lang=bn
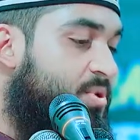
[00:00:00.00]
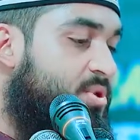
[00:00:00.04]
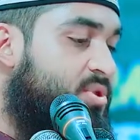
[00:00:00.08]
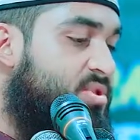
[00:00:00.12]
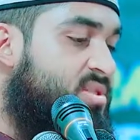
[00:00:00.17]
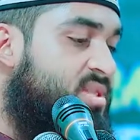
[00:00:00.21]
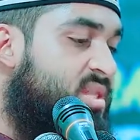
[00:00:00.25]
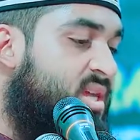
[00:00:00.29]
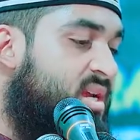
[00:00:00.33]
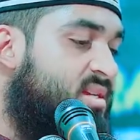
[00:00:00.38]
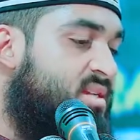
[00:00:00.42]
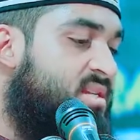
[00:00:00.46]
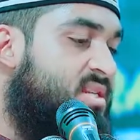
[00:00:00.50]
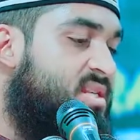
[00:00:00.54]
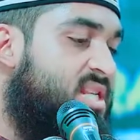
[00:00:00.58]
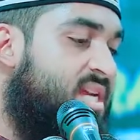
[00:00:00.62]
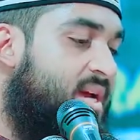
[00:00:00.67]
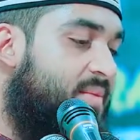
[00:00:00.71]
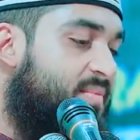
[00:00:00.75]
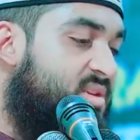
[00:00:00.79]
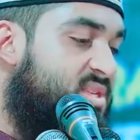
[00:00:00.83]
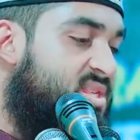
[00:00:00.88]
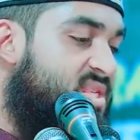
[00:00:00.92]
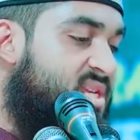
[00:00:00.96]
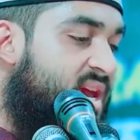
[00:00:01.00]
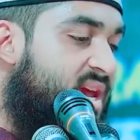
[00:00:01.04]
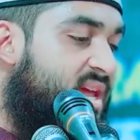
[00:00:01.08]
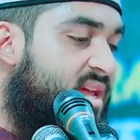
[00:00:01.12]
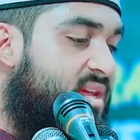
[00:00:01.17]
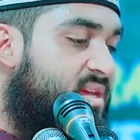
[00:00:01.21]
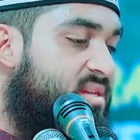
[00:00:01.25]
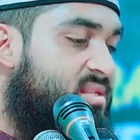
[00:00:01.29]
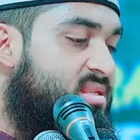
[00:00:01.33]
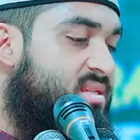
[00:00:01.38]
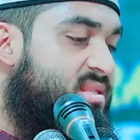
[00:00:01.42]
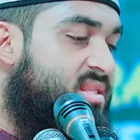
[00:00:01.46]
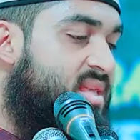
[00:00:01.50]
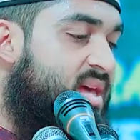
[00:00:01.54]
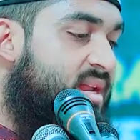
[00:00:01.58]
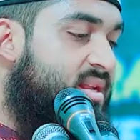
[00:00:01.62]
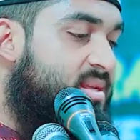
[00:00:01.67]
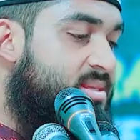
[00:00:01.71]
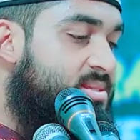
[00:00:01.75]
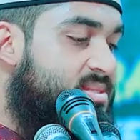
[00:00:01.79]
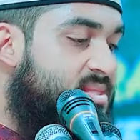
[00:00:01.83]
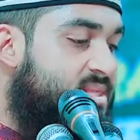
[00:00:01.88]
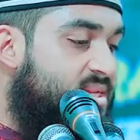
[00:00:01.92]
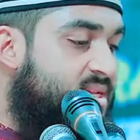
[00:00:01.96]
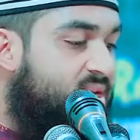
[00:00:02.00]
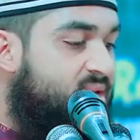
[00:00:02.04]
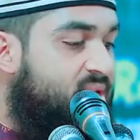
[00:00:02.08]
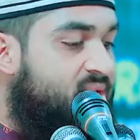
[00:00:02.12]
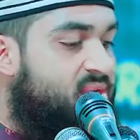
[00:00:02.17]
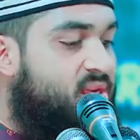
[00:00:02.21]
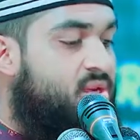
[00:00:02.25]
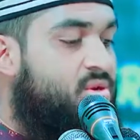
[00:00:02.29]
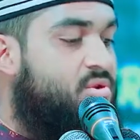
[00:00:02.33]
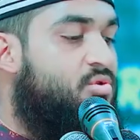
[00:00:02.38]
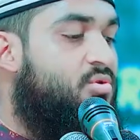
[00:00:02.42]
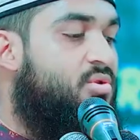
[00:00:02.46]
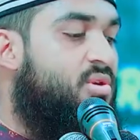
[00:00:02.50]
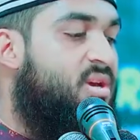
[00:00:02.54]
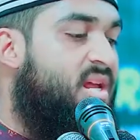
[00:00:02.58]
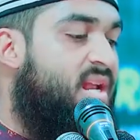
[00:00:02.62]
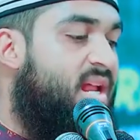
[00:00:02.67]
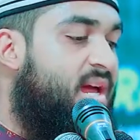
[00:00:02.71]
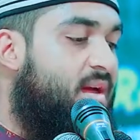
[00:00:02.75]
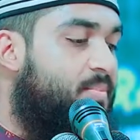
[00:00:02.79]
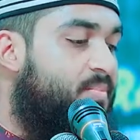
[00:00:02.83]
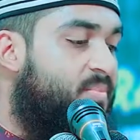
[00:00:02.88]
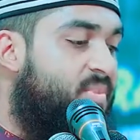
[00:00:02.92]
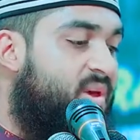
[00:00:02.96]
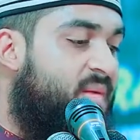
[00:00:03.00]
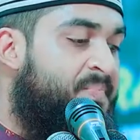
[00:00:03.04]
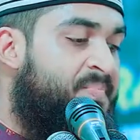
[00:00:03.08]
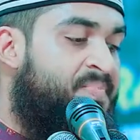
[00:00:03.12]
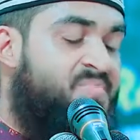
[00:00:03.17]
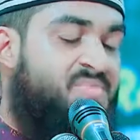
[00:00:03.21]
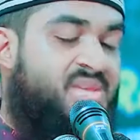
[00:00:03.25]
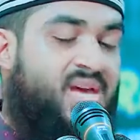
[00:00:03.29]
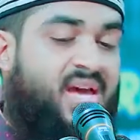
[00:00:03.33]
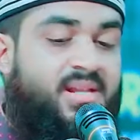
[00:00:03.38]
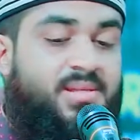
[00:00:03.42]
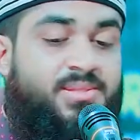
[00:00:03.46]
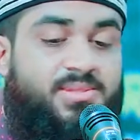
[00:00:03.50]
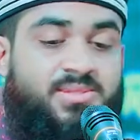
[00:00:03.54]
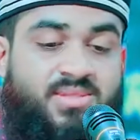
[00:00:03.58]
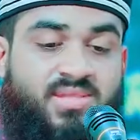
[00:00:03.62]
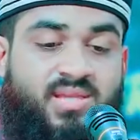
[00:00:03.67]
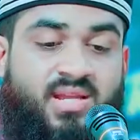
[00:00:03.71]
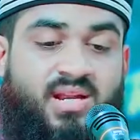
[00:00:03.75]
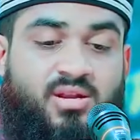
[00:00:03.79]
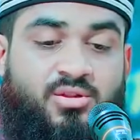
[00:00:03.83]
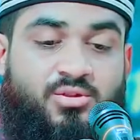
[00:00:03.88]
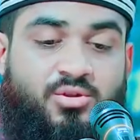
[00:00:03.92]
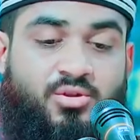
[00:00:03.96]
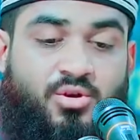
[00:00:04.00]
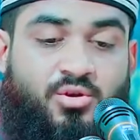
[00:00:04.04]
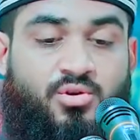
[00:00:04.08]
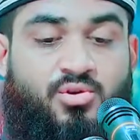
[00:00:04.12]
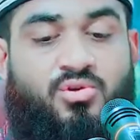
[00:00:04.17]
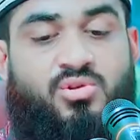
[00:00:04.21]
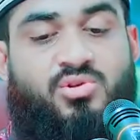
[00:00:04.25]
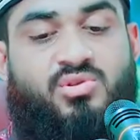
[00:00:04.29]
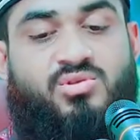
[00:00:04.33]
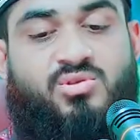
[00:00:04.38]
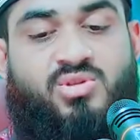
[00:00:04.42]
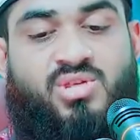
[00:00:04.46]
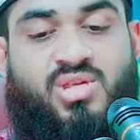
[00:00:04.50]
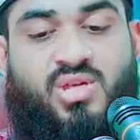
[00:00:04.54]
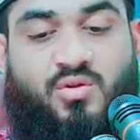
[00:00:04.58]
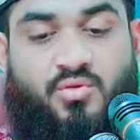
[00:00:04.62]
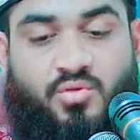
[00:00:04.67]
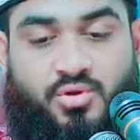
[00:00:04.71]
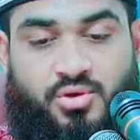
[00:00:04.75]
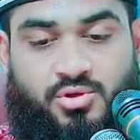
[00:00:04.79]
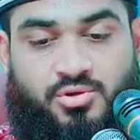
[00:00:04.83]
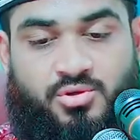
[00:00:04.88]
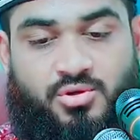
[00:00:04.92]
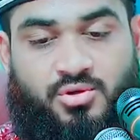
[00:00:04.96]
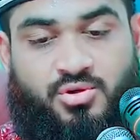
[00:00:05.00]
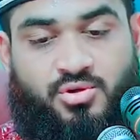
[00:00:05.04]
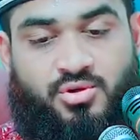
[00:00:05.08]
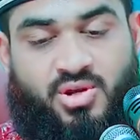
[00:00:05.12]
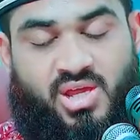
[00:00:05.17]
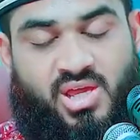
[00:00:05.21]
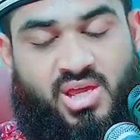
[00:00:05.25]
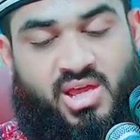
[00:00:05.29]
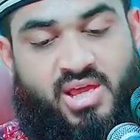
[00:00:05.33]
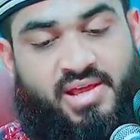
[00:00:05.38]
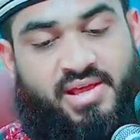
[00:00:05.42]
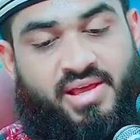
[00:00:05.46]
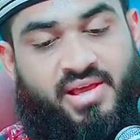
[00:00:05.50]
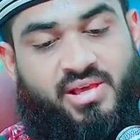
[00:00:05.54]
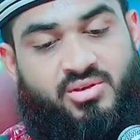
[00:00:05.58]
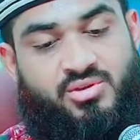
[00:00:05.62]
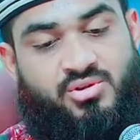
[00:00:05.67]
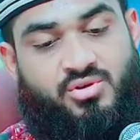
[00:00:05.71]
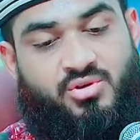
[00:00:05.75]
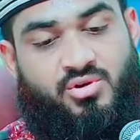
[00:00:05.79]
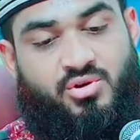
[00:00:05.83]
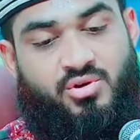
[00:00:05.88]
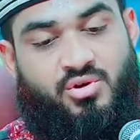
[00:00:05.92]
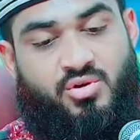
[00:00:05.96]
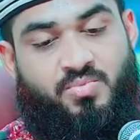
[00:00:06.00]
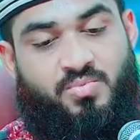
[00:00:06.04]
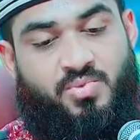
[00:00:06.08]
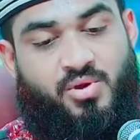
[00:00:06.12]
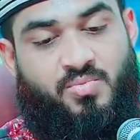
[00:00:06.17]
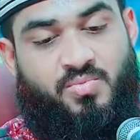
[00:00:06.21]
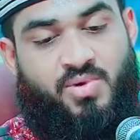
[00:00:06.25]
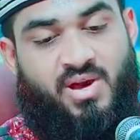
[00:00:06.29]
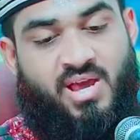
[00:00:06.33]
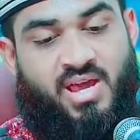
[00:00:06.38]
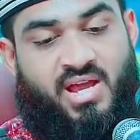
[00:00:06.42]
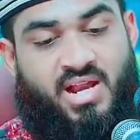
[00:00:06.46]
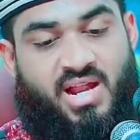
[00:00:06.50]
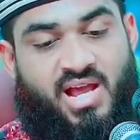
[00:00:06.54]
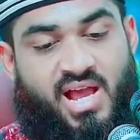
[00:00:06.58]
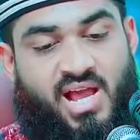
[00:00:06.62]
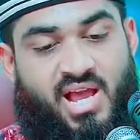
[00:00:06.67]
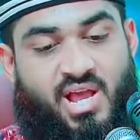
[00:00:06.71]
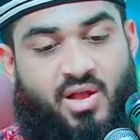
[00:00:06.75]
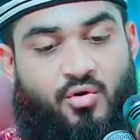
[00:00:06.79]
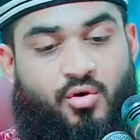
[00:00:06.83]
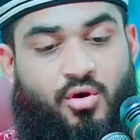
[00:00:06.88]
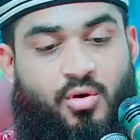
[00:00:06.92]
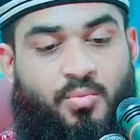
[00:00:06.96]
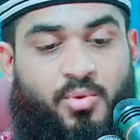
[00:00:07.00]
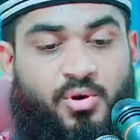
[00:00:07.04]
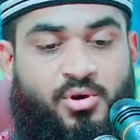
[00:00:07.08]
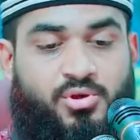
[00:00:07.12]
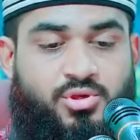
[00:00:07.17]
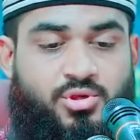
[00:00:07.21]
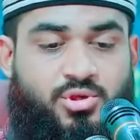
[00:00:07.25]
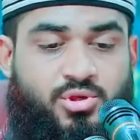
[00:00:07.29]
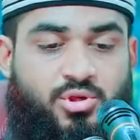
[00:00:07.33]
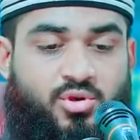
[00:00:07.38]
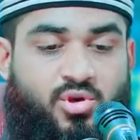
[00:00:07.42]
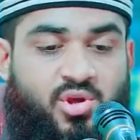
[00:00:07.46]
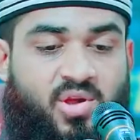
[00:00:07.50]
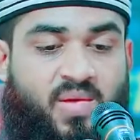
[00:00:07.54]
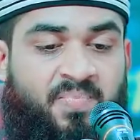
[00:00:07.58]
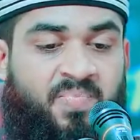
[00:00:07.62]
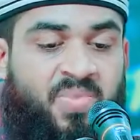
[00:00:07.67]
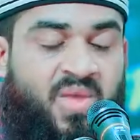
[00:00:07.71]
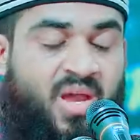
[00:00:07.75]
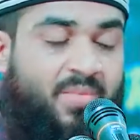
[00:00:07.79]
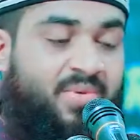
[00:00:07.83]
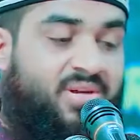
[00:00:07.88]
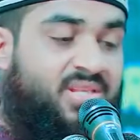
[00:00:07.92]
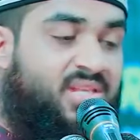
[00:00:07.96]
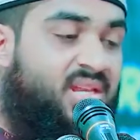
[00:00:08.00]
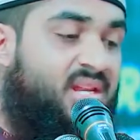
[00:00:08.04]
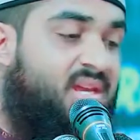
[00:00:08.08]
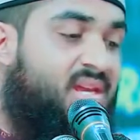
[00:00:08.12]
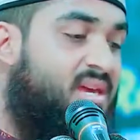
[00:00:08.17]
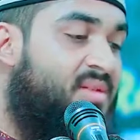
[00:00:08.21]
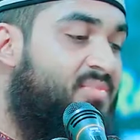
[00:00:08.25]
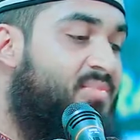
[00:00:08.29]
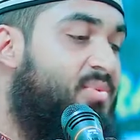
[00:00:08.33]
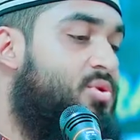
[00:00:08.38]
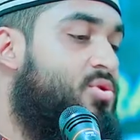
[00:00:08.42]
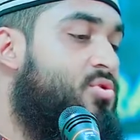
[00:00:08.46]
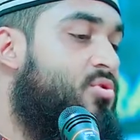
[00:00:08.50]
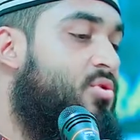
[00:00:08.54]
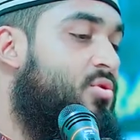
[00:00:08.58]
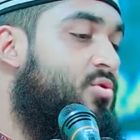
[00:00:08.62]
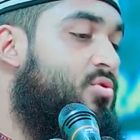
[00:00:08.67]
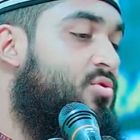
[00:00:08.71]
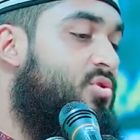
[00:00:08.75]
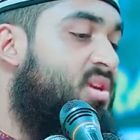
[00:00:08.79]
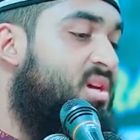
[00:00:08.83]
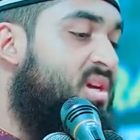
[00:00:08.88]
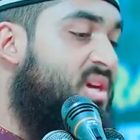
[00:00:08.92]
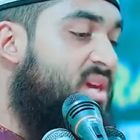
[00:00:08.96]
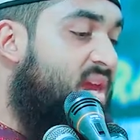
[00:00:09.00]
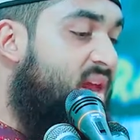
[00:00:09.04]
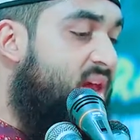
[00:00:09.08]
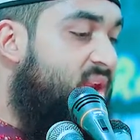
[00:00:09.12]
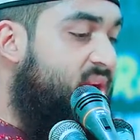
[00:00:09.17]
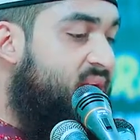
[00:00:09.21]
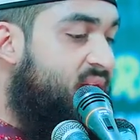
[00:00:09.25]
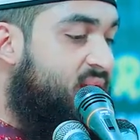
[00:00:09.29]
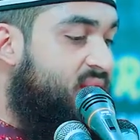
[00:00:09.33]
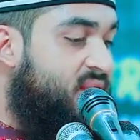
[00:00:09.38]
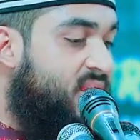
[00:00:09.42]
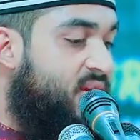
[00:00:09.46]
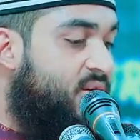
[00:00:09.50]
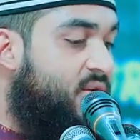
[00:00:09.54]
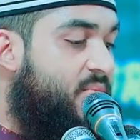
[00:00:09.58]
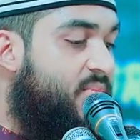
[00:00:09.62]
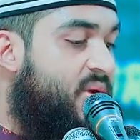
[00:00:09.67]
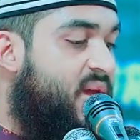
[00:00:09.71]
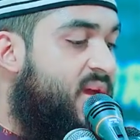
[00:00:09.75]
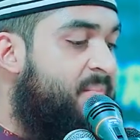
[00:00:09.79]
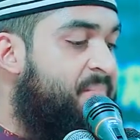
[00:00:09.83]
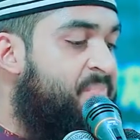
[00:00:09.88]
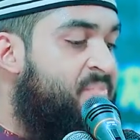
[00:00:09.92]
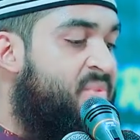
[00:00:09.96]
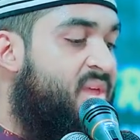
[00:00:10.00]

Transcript: প্রত্যেকটি স্বামী চায় যে তার স্ত্রীকে সে সুখে রাখবে তার স্ত্রীর জন্যই তো সে কষ্ট করে এই জন্য প্রিয় ভাইয়েরা অবশ্যই আমাদেরকে এই বিষয়গুলি খেয়াল রাখতে হবে